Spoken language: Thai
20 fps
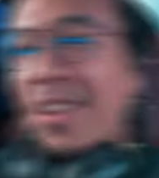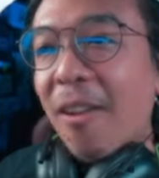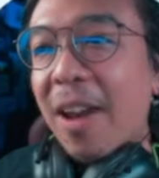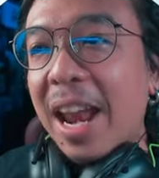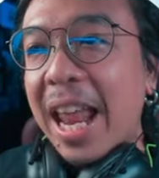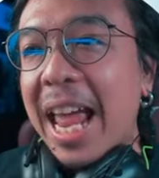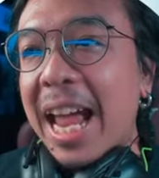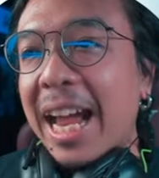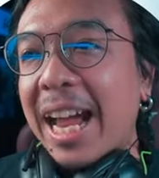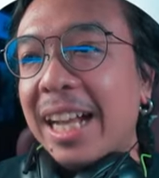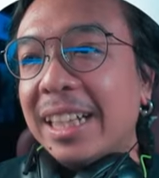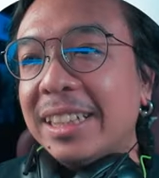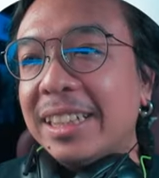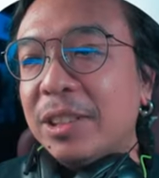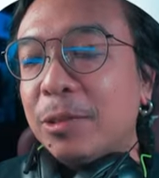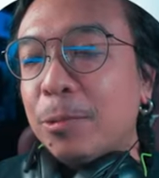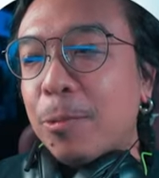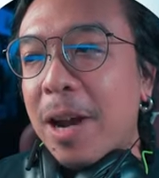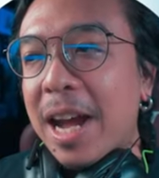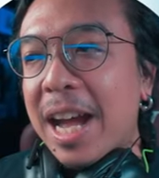ตอนแรกอะ
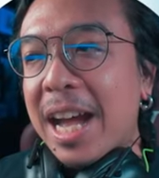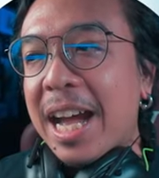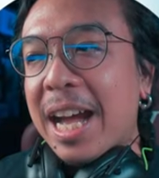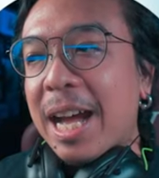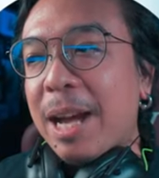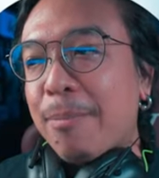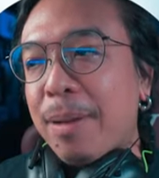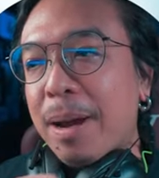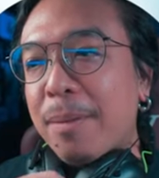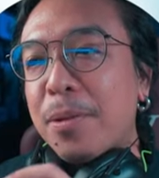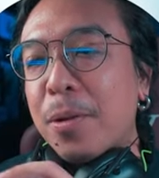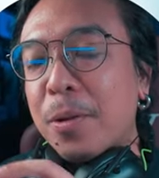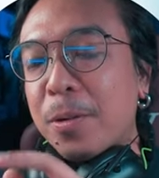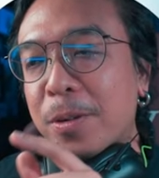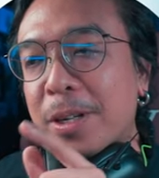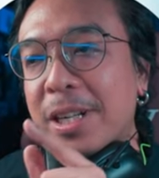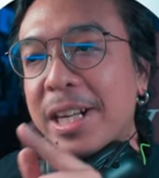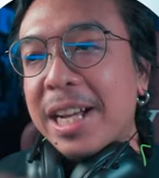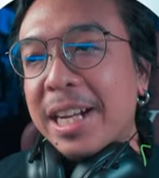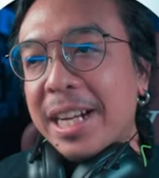นึกว่าภาพยนตร์
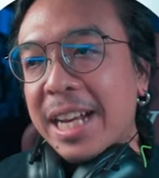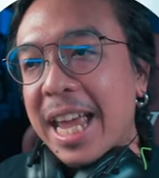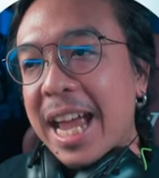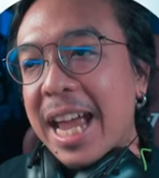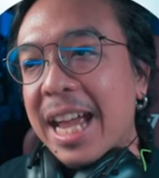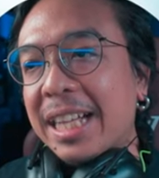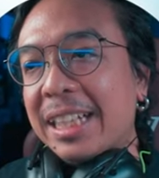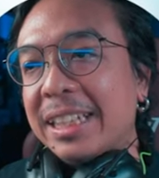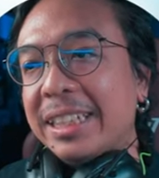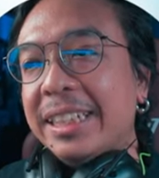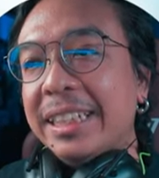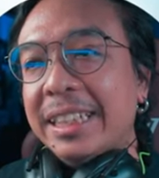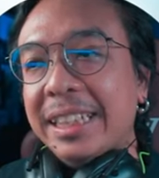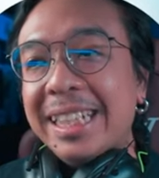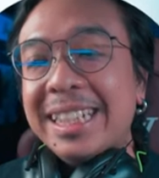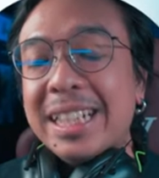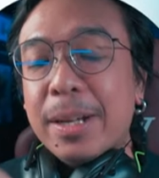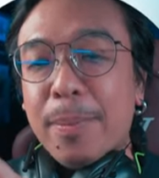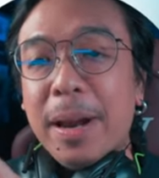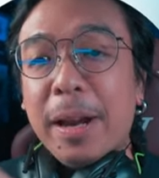เรื่องนี้คือ
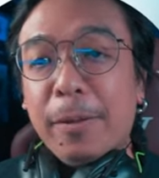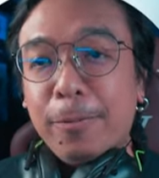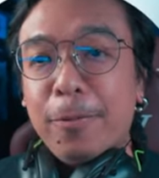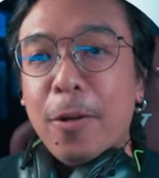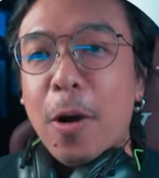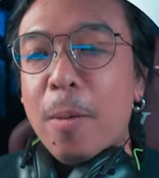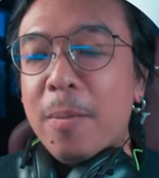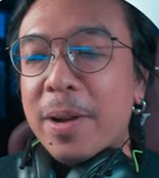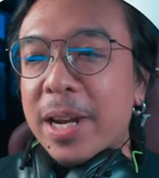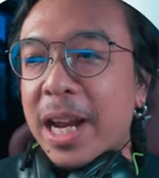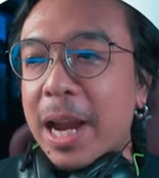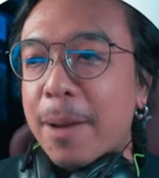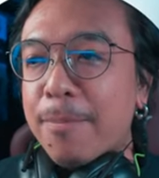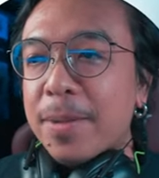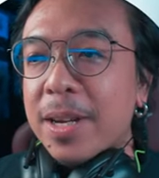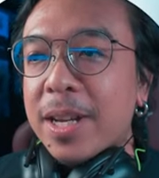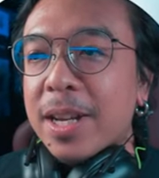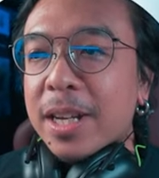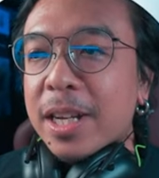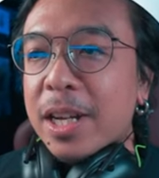เรื่อง The Platform นะครับ
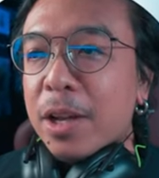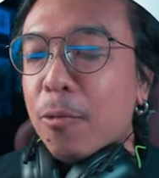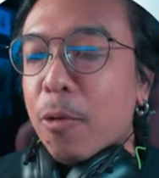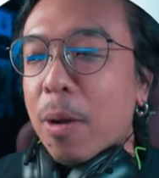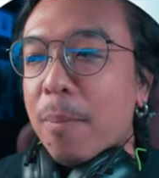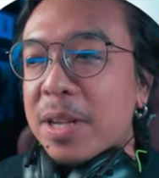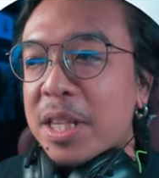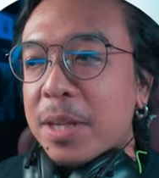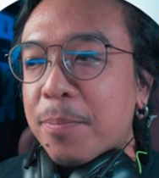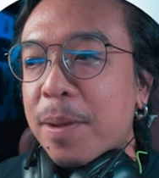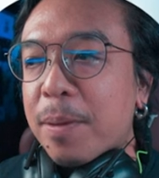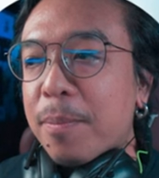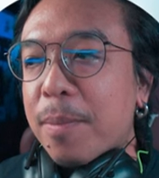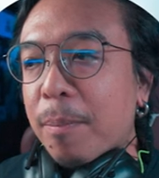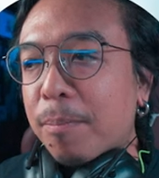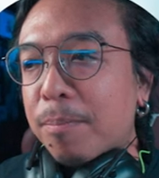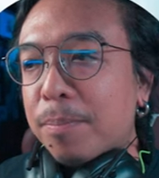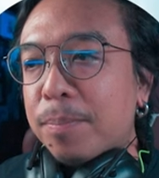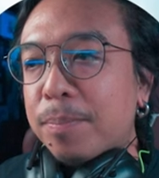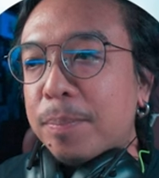นึกว่ามันจะเป็นแบ
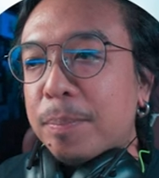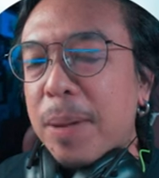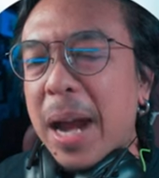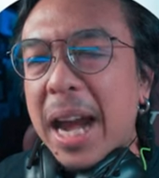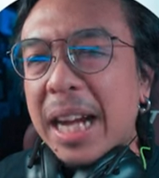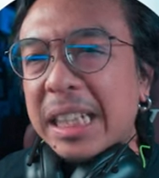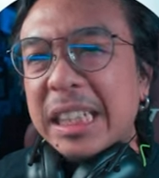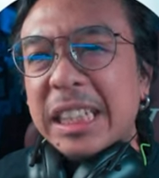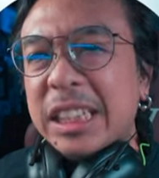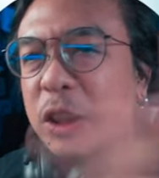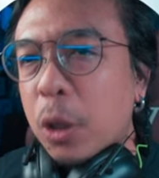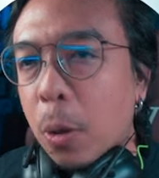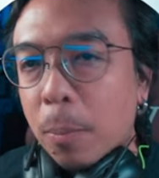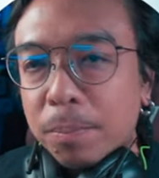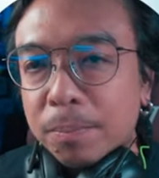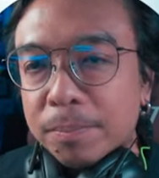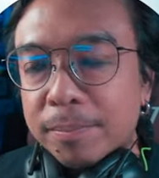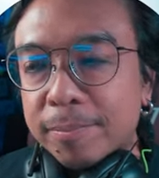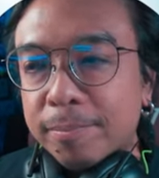บภาคหนึ่งจบ